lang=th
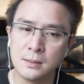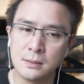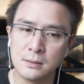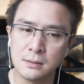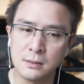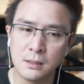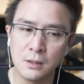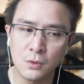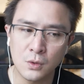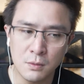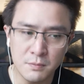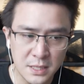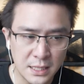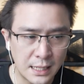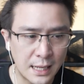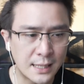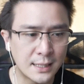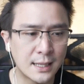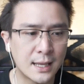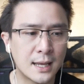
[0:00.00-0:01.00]
แล้วก็มี
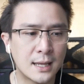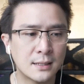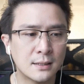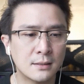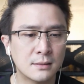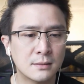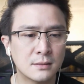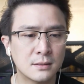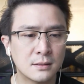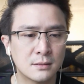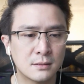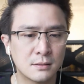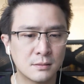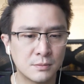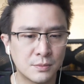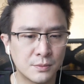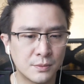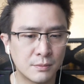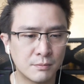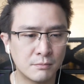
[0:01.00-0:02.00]
รายงาน
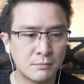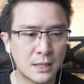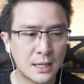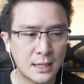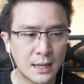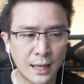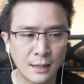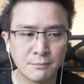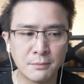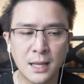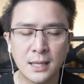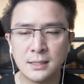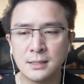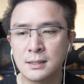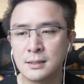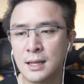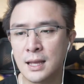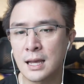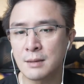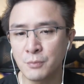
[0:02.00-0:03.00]
มาหลังใหม่
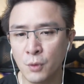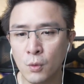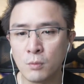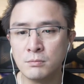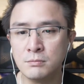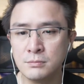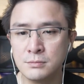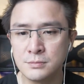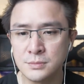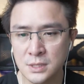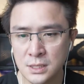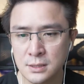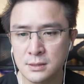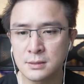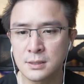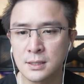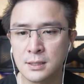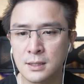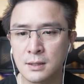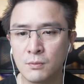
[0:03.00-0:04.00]
หาผม เยอะ
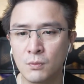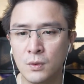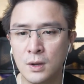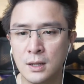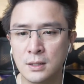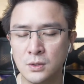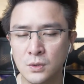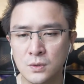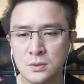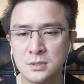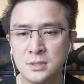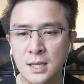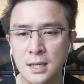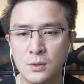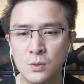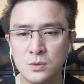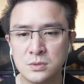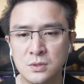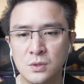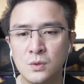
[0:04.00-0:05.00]
นะครับว่าโดนแชร์
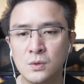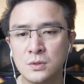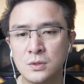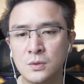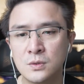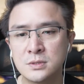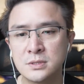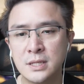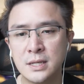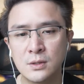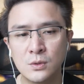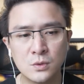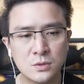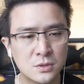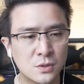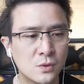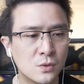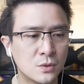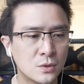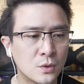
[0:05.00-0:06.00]
ลูกโซ่ โดนแชร์ลูก
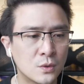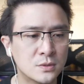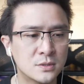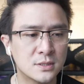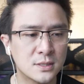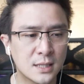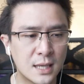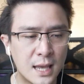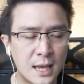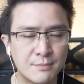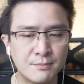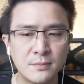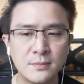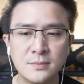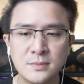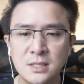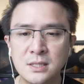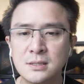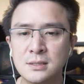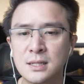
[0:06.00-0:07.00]
โซ่ โดนสแกม
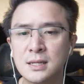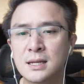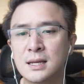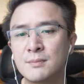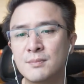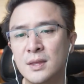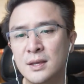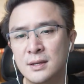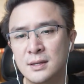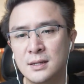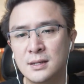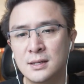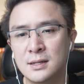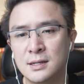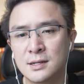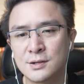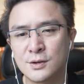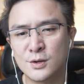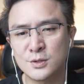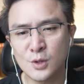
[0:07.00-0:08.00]
เยอะนะครับ
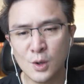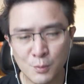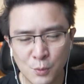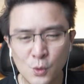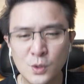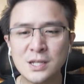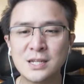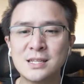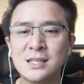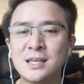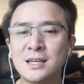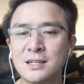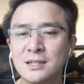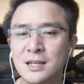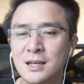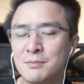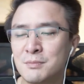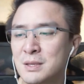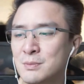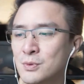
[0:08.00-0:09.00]
ก็ต้องพูดกันอีก
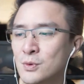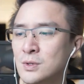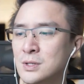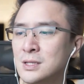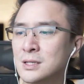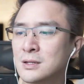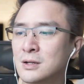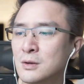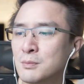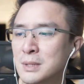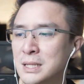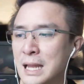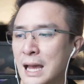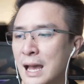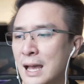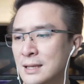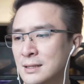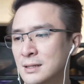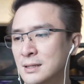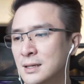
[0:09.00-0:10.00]
นะไม่พูดอีกก็ไม่
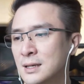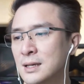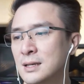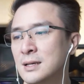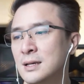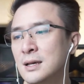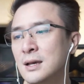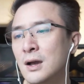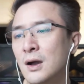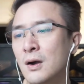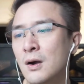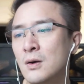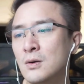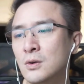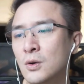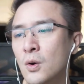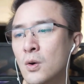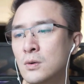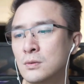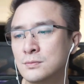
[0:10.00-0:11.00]
ได้นะฮะฮ่องกง